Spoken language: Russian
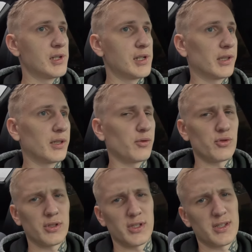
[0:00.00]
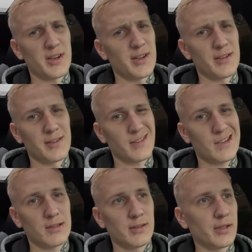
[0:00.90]
А так уже настроения
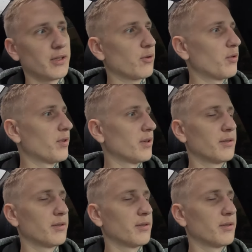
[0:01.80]
никакого.